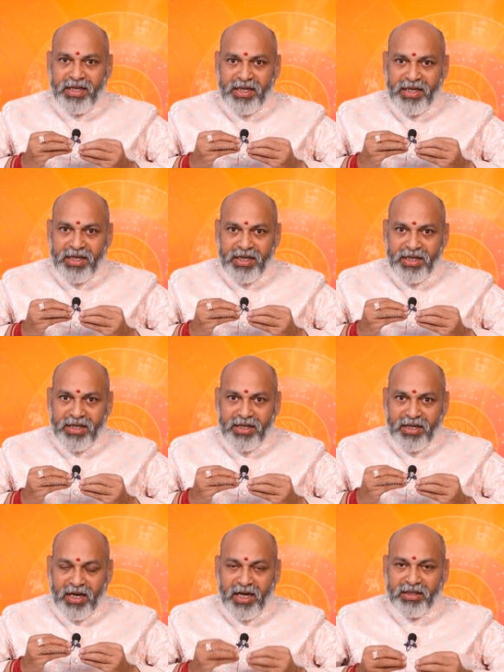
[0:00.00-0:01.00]
ఈ
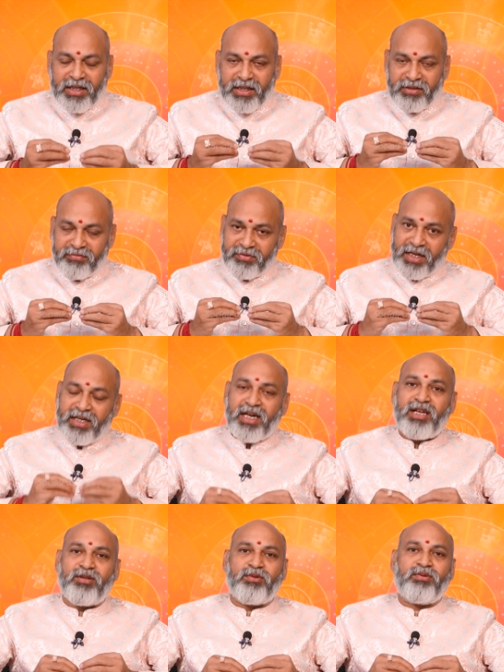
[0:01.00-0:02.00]
ఆదాయ
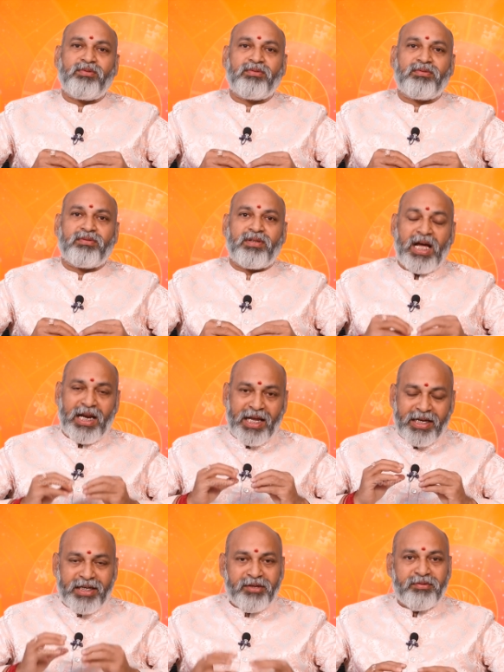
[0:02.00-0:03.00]
వ్యయాలు
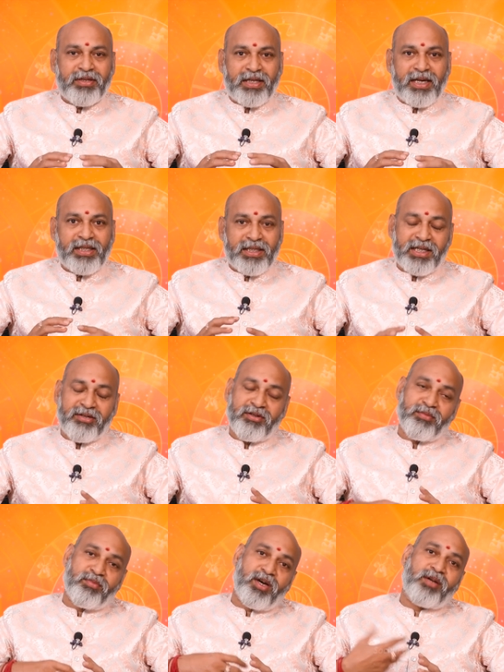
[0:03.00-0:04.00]
అలాగే ఉంటాయి దానికి
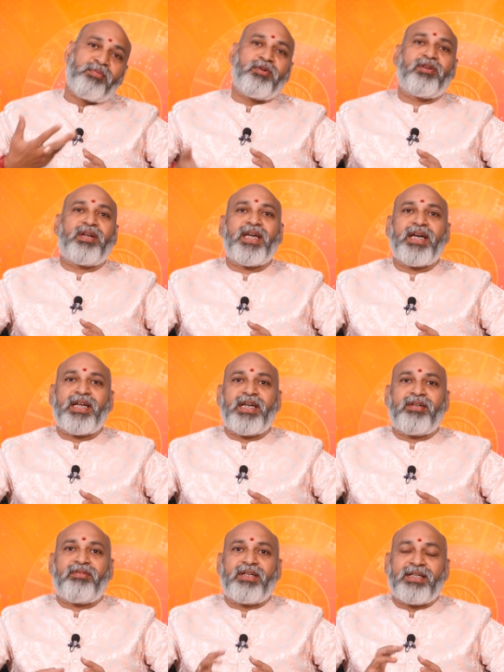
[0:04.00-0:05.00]
మనం మార్పులు ఉన్నాయా
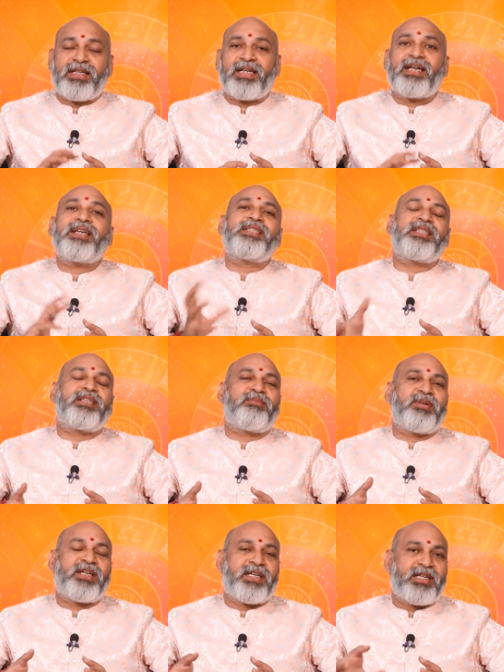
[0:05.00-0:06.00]
అనేటువంటి
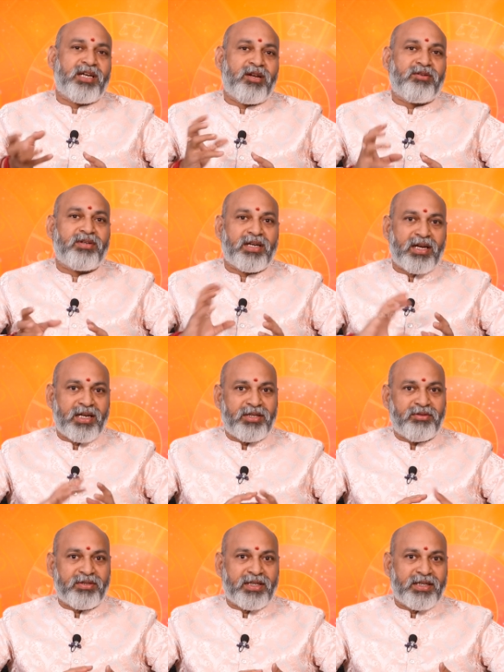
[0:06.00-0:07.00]
గ్రహస్థితిని బట్టి ఈ నాలుగు గ్రహాల
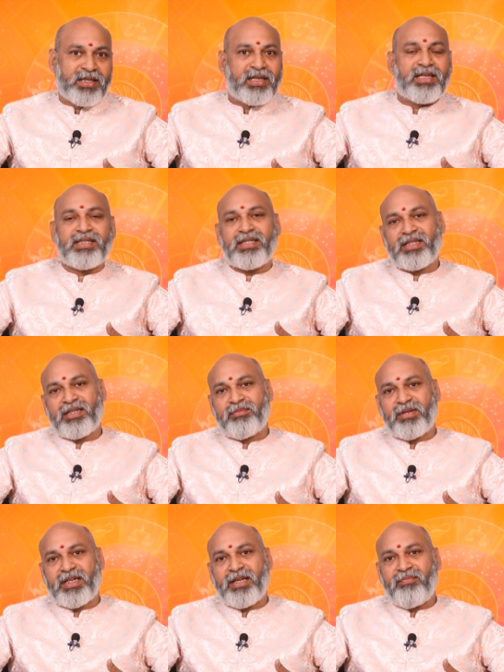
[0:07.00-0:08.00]
యొక్క గ్రహస్థితిని
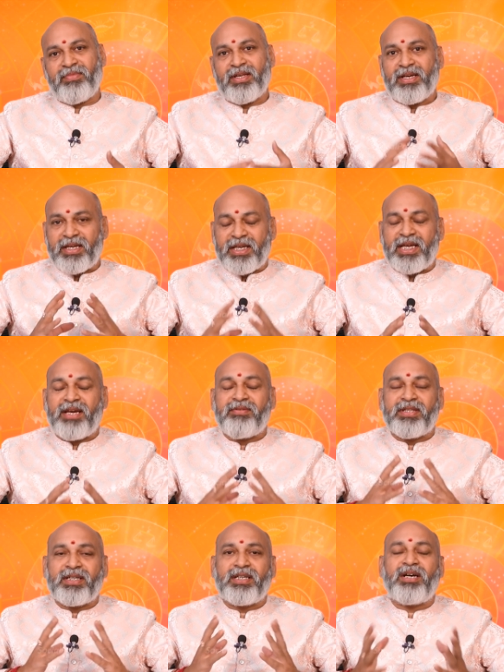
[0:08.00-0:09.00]
బట్టి ఏ
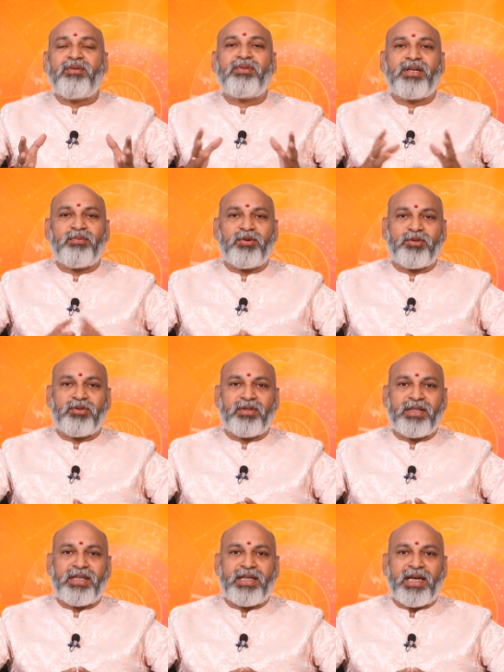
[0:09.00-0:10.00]
విధంగా
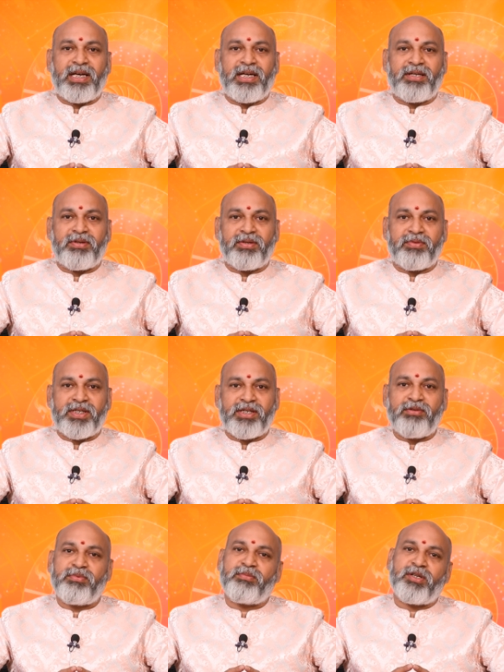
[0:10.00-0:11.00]
ఉండబోతుంది అనేటువంటి
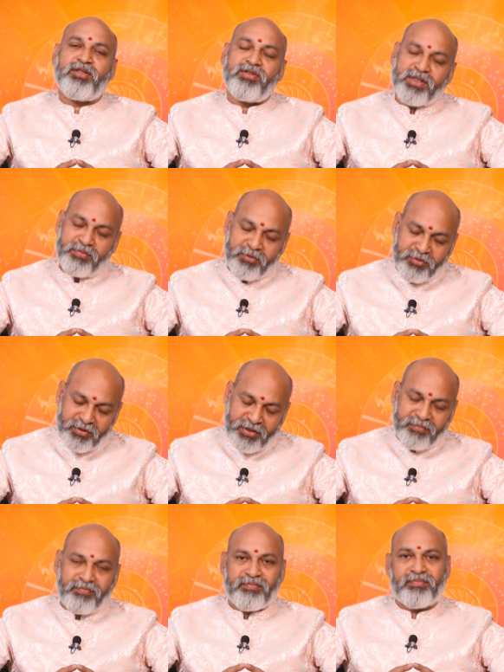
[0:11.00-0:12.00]
విషయం ఇప్పుడు మనం చెప్పుకుందాం